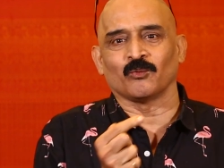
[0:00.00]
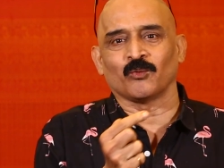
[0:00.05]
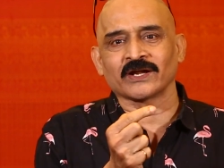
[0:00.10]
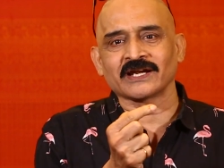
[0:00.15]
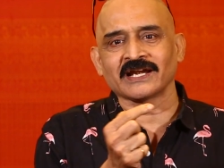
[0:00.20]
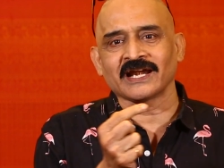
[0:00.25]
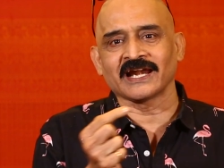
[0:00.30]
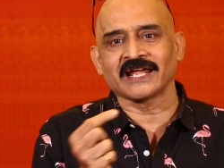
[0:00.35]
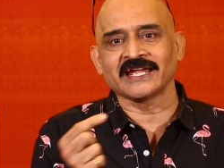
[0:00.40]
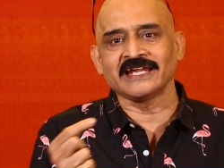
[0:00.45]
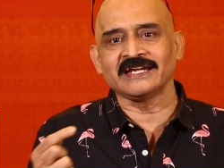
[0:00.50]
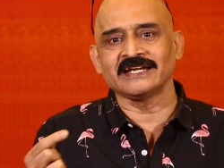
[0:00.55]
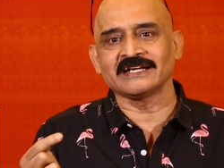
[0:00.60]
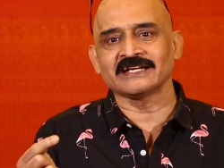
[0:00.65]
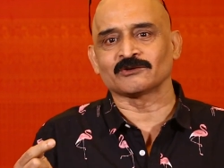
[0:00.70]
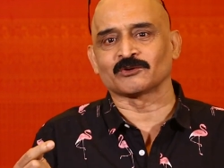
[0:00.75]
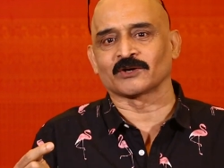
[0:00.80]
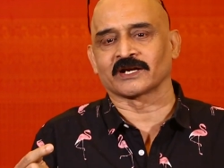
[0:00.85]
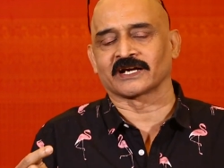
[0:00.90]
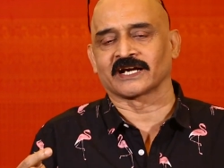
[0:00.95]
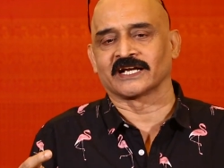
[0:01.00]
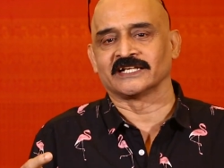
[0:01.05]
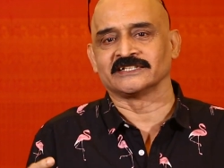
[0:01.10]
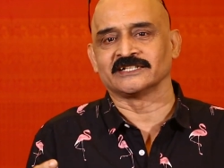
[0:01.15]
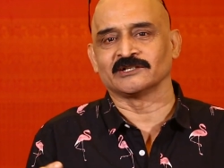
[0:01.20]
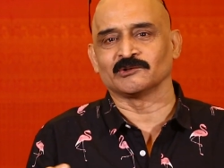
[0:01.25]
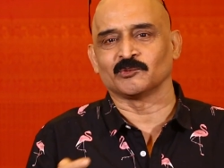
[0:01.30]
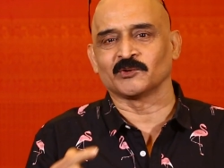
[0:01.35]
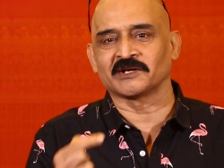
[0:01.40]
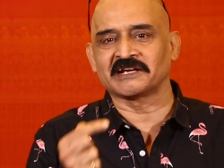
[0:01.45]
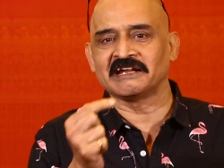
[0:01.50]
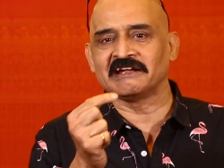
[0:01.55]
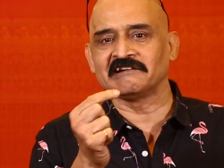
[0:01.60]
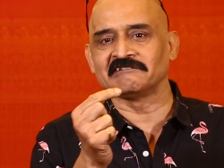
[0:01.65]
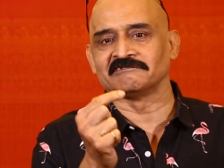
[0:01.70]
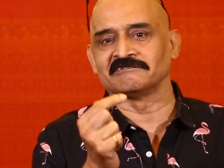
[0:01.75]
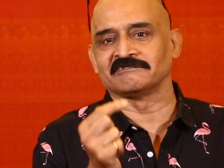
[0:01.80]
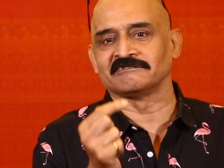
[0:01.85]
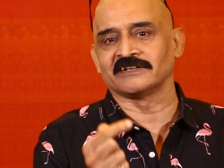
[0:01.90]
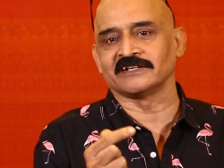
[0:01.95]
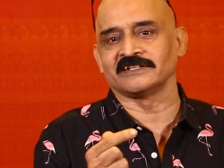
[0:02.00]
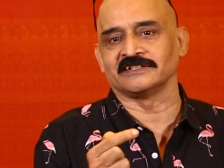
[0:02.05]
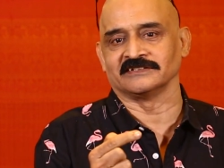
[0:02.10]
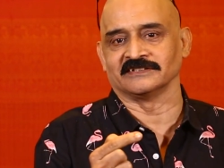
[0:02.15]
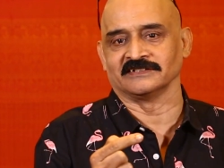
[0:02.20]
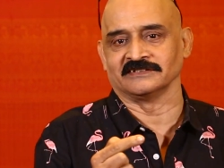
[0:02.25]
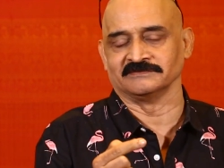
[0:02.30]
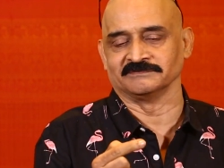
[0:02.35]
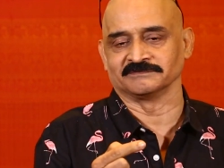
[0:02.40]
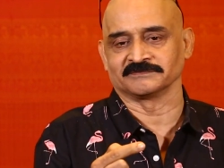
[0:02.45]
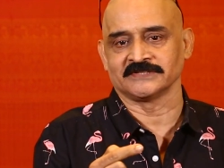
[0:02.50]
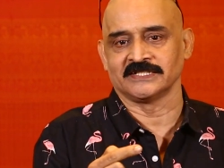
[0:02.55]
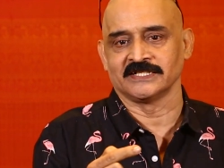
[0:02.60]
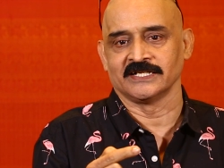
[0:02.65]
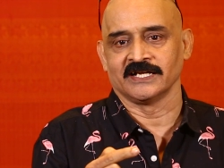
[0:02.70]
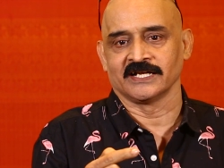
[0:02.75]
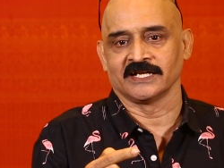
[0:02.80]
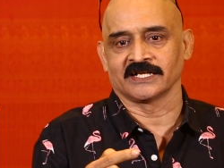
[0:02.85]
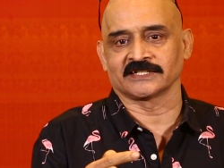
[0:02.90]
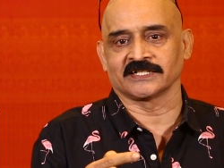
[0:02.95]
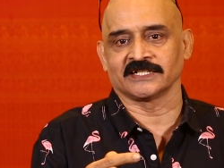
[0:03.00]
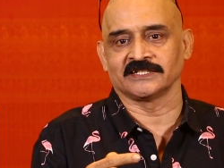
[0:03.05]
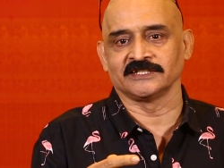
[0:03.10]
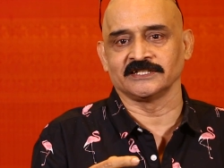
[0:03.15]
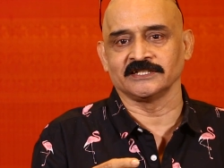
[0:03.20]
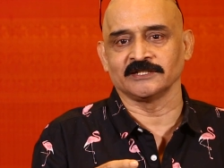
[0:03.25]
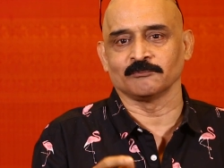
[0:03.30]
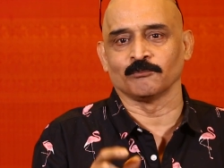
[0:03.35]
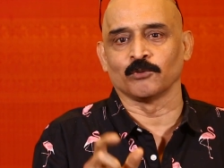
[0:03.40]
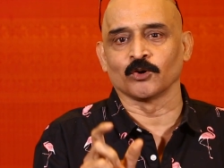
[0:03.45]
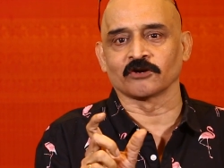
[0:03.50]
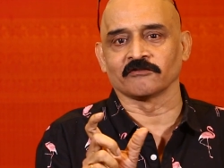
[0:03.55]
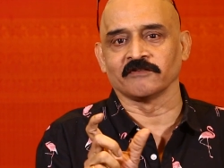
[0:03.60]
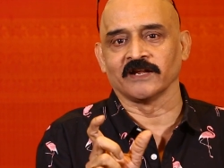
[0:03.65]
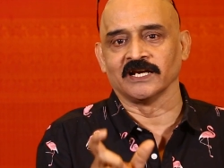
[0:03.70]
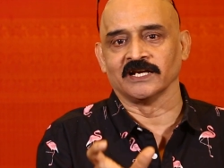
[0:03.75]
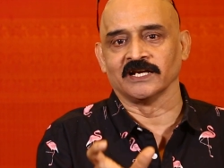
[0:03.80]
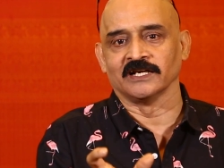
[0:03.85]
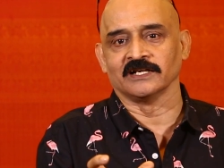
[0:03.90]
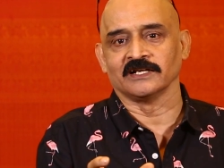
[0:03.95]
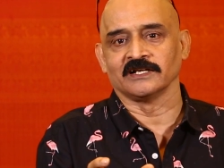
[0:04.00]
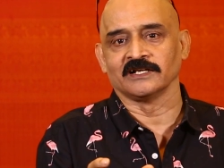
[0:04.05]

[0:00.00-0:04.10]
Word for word: ஒன் லைன் கூட கிடையாதுங்க ஒரே வேர்டு தான் அதாவது போர்வெல்